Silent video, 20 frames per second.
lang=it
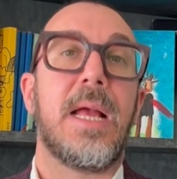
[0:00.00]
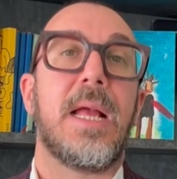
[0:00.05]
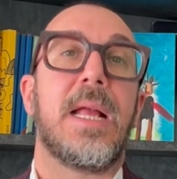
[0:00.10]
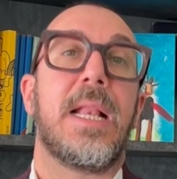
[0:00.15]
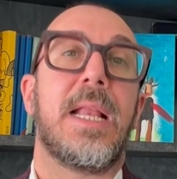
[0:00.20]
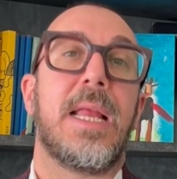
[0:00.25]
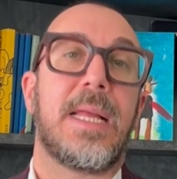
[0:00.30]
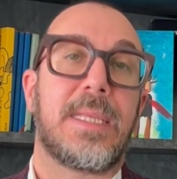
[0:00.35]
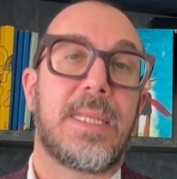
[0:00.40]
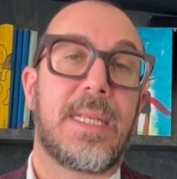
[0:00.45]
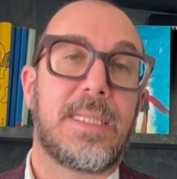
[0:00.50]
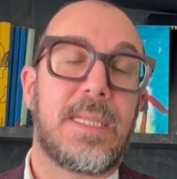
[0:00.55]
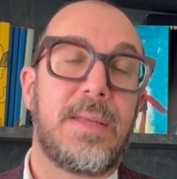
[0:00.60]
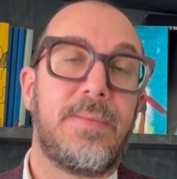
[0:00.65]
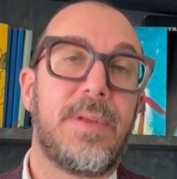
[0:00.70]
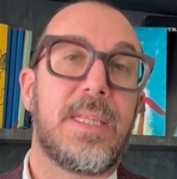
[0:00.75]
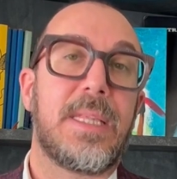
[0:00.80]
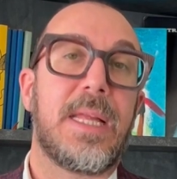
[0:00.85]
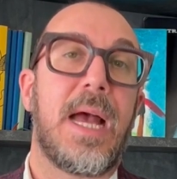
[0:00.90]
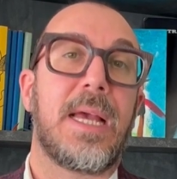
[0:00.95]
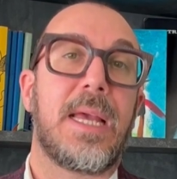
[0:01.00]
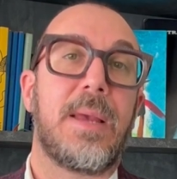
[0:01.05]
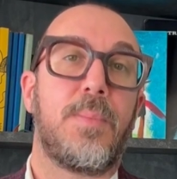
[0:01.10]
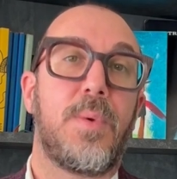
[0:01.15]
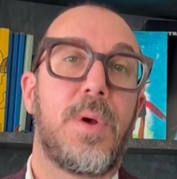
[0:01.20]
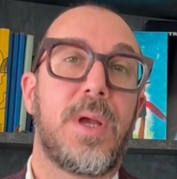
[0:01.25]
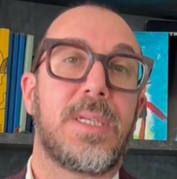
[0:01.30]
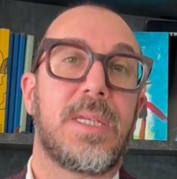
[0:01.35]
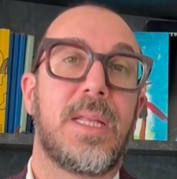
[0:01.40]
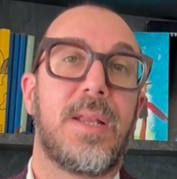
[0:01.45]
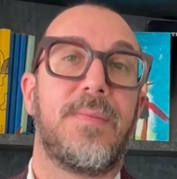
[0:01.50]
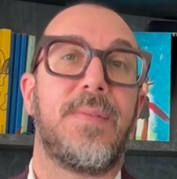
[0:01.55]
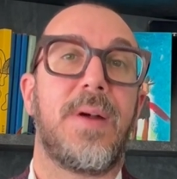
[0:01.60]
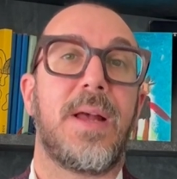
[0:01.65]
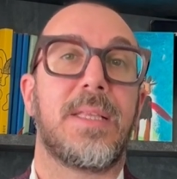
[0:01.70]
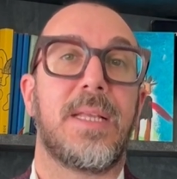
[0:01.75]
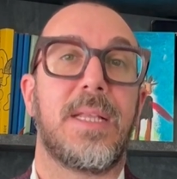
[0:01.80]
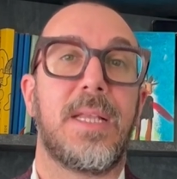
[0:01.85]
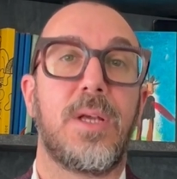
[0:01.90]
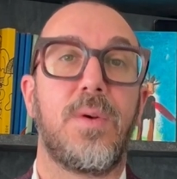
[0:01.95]
le attrattività che può essere
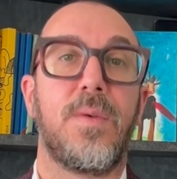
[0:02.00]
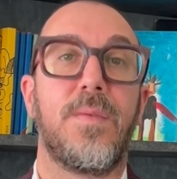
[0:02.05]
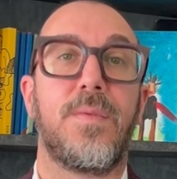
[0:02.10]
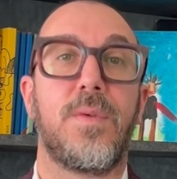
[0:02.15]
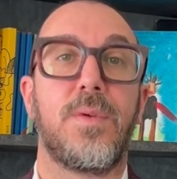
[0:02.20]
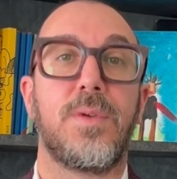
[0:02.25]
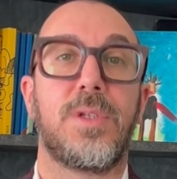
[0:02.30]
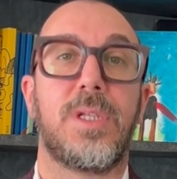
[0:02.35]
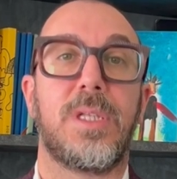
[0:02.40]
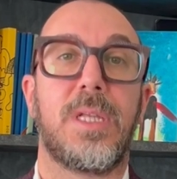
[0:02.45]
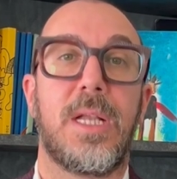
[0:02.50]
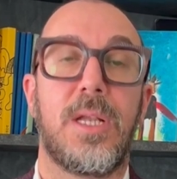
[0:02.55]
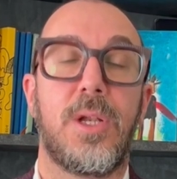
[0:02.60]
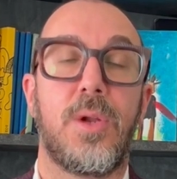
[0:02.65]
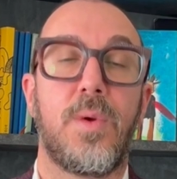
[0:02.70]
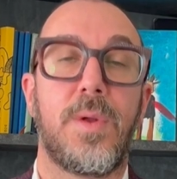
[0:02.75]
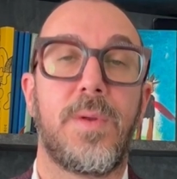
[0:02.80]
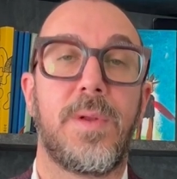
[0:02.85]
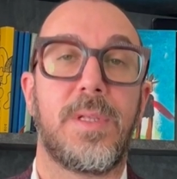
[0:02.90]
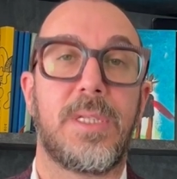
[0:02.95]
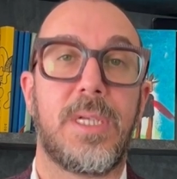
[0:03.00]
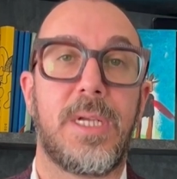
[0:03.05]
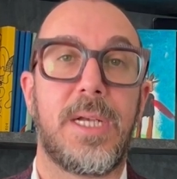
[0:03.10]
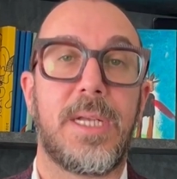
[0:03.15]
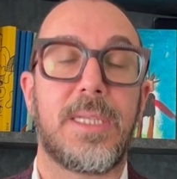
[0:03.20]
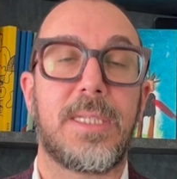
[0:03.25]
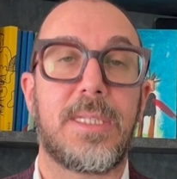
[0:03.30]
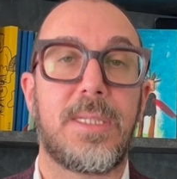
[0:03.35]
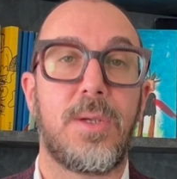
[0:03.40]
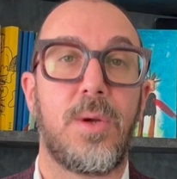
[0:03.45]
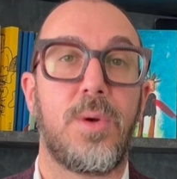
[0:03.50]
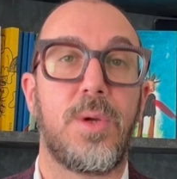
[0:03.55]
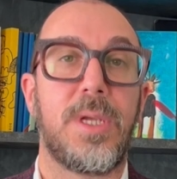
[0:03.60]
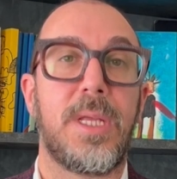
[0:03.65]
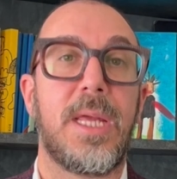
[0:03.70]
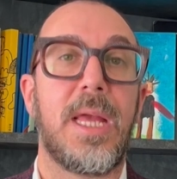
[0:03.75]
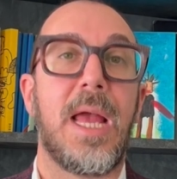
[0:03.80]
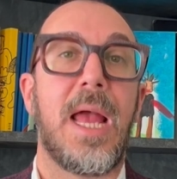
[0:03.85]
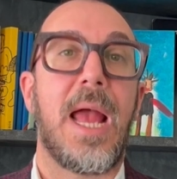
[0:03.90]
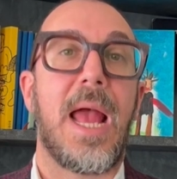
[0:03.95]
fatta nei confronti delle nuove
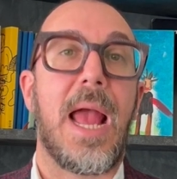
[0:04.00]
generazioni